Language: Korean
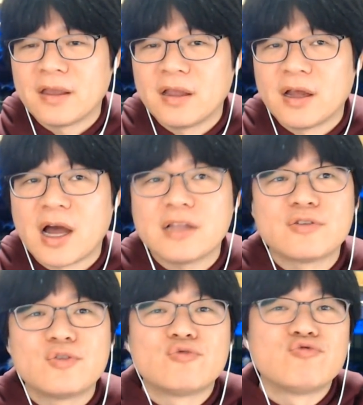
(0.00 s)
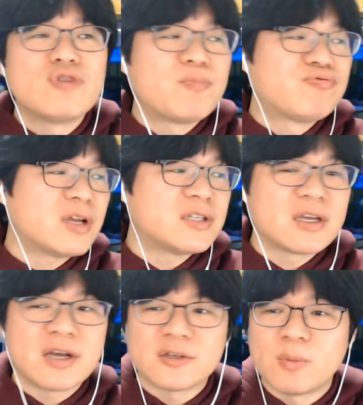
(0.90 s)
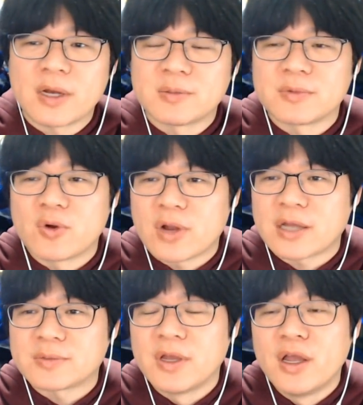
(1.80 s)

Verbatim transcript: 아니 그걸 누가 부사장이 가서 막 그걸 가슴